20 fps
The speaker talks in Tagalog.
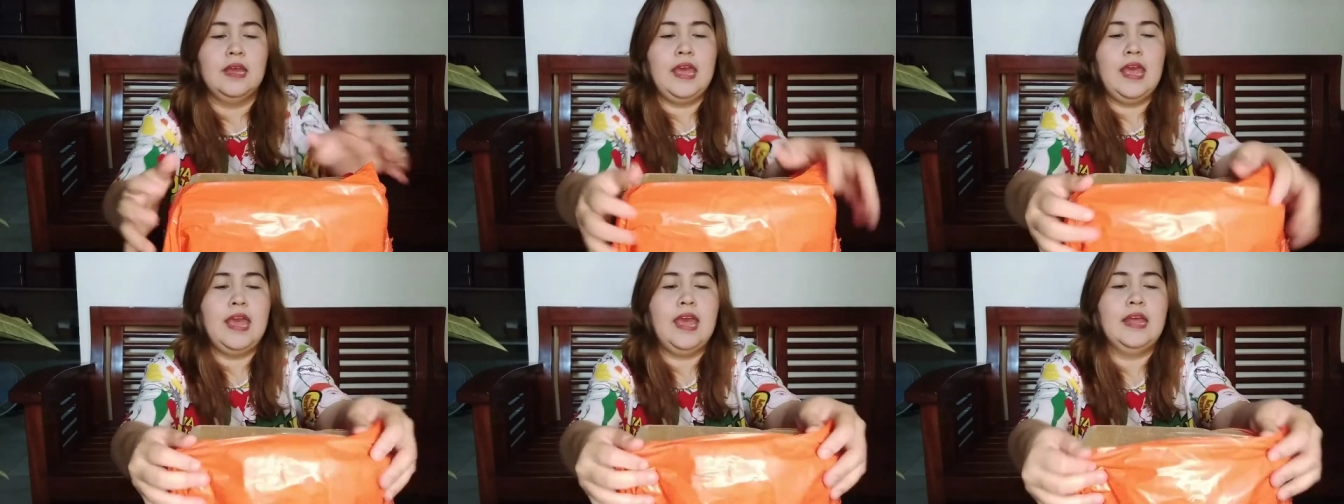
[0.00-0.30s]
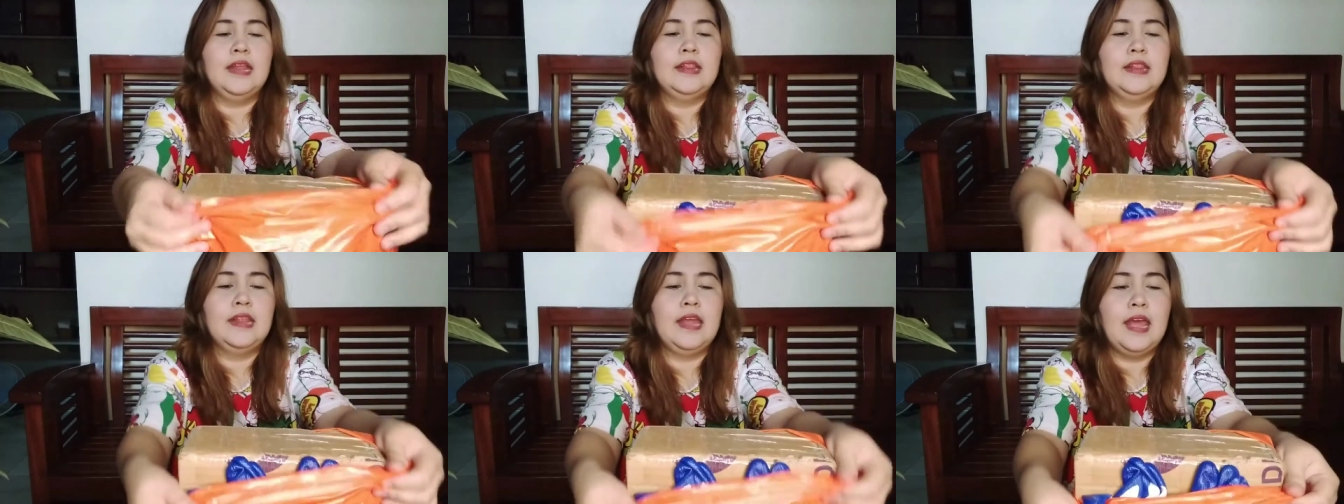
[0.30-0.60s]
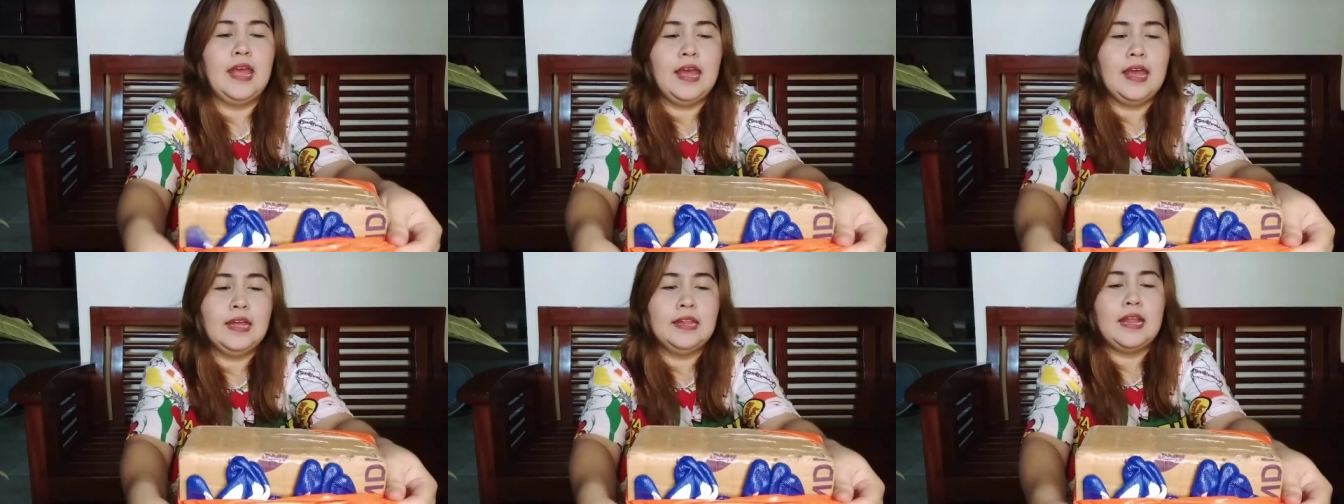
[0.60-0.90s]
And
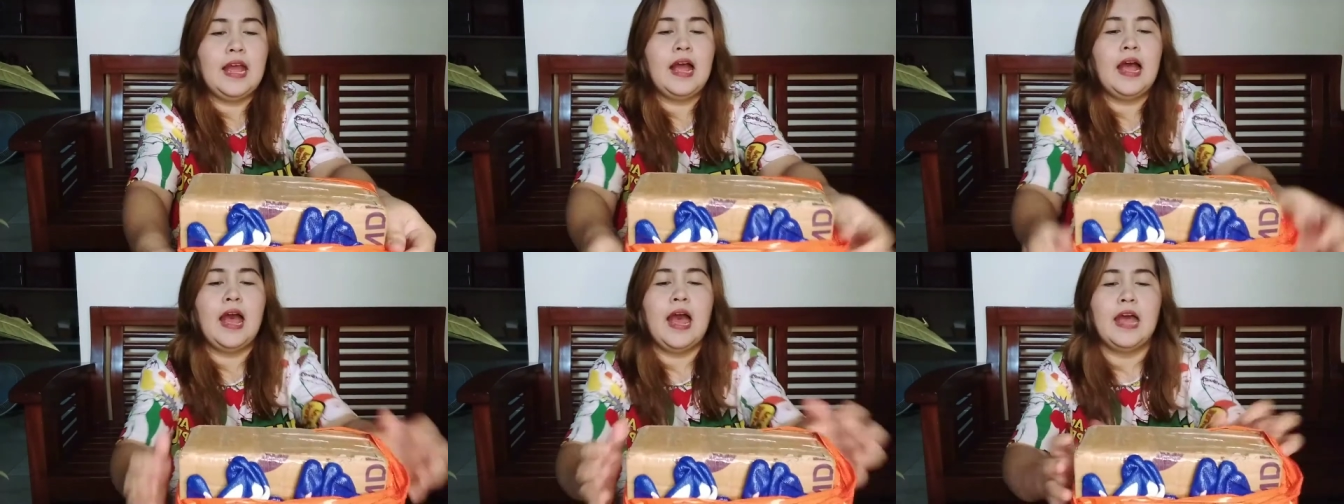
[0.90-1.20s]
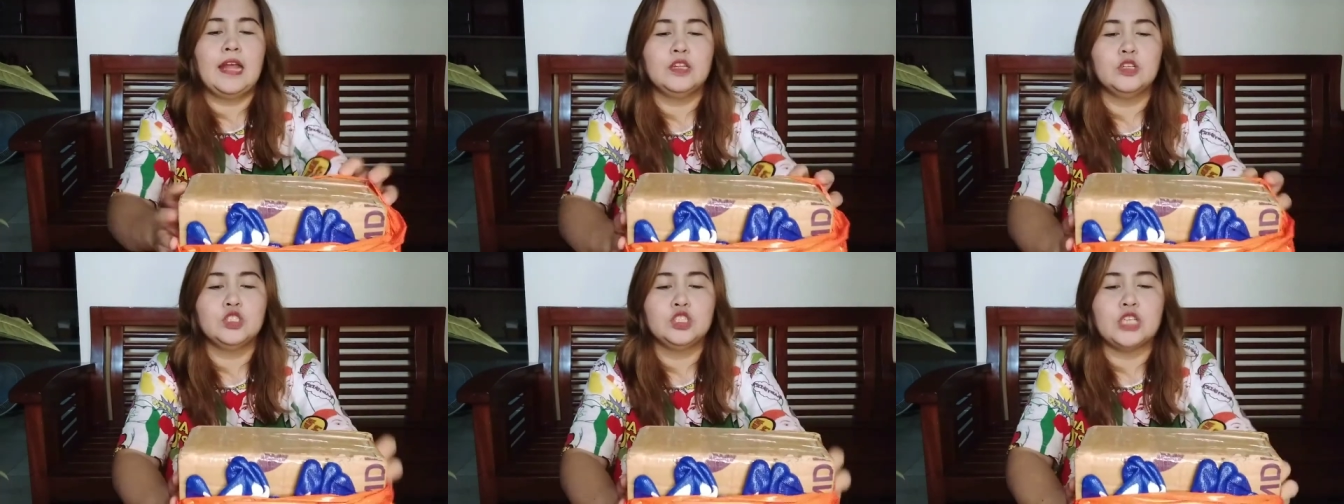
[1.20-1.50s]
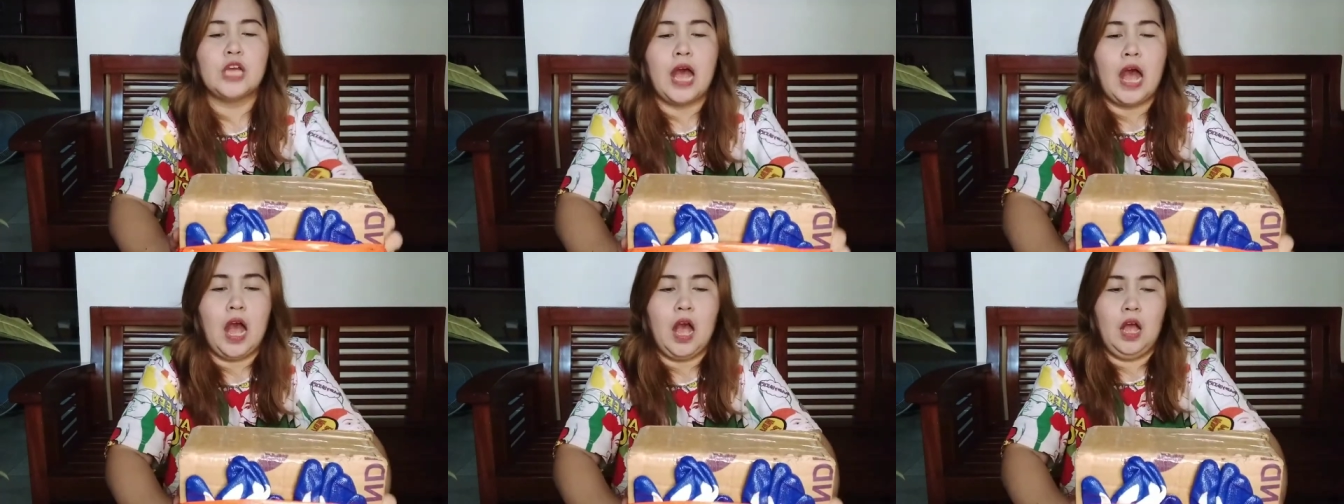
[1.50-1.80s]
then, naka-ano
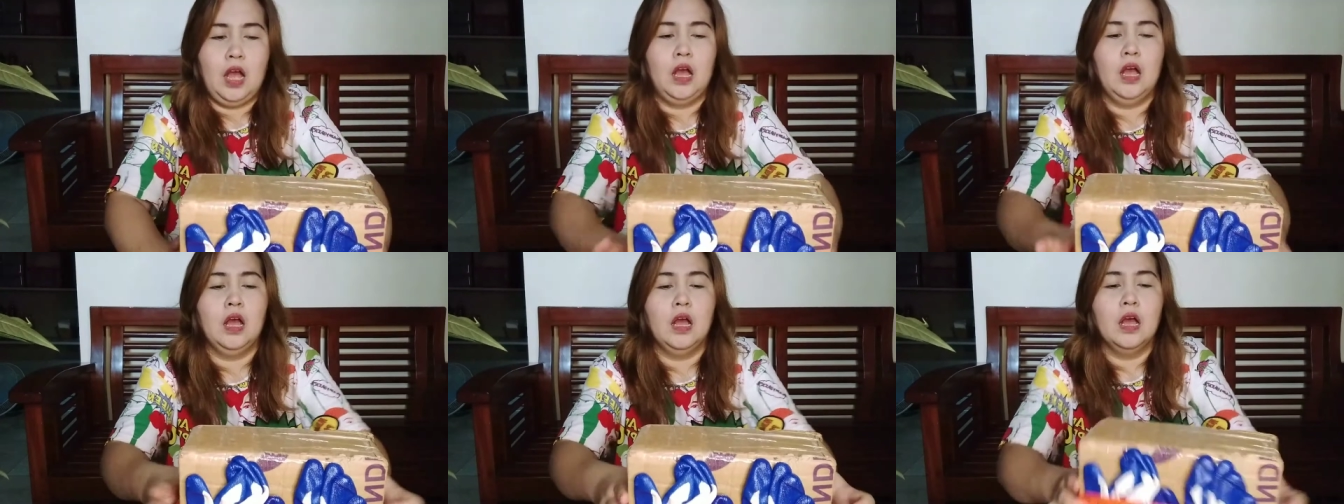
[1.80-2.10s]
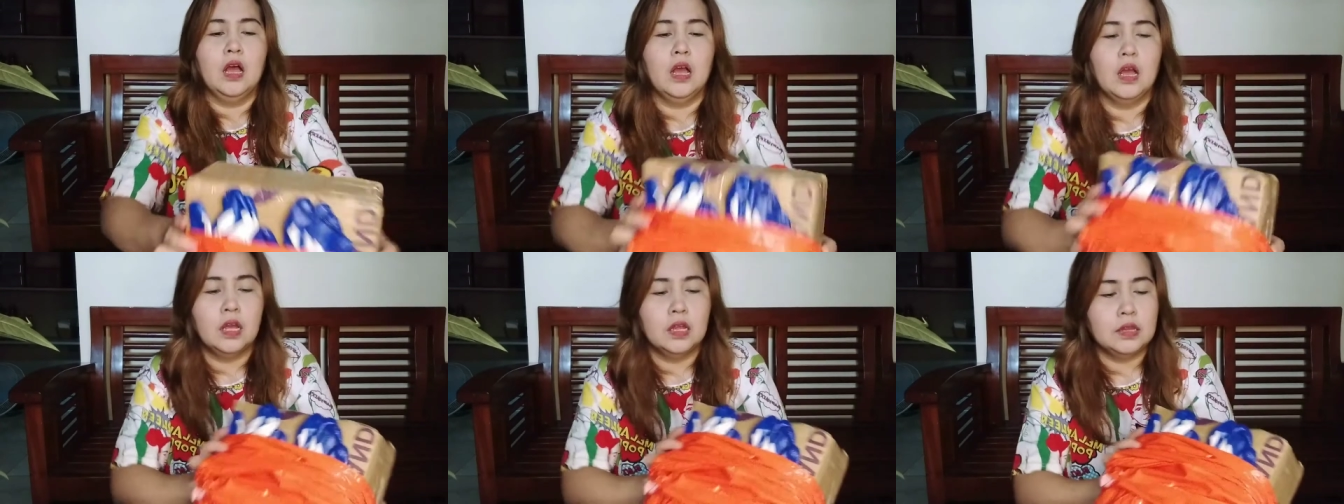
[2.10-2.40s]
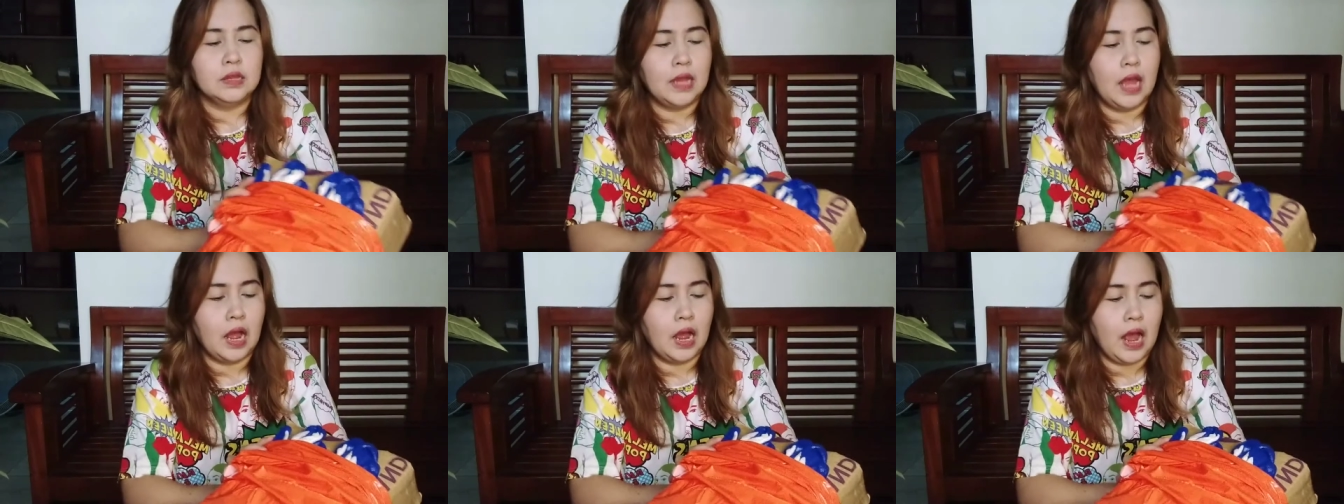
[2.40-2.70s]
siya.
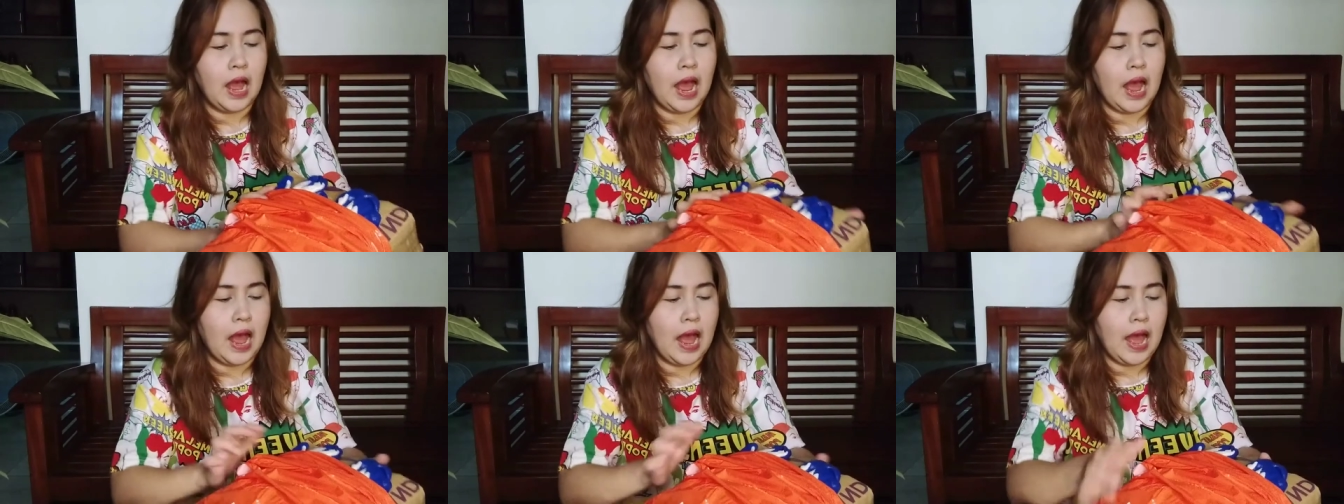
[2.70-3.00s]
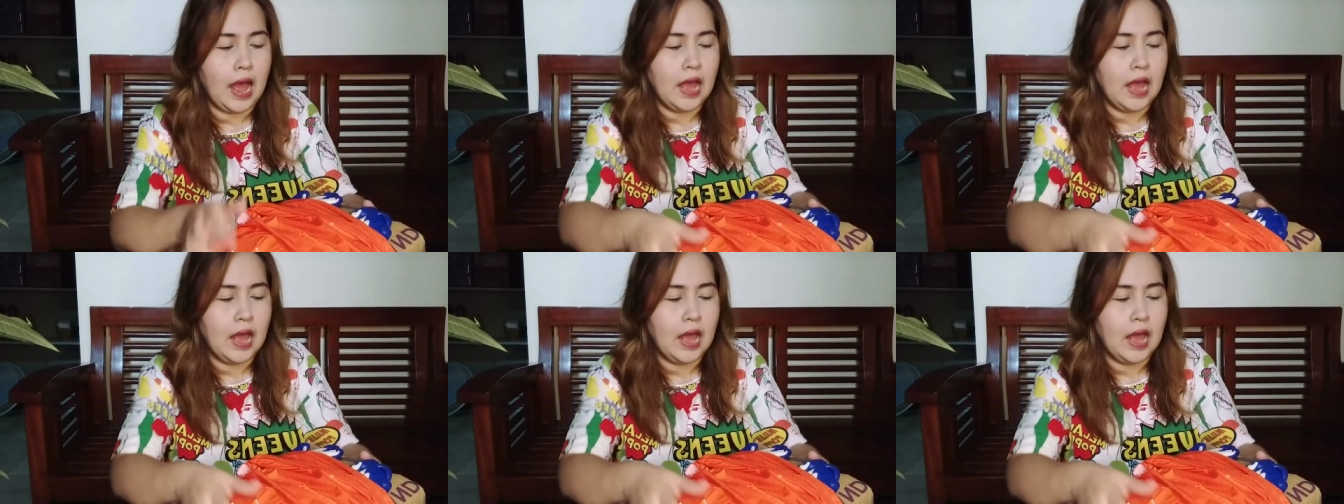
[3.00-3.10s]
Naka...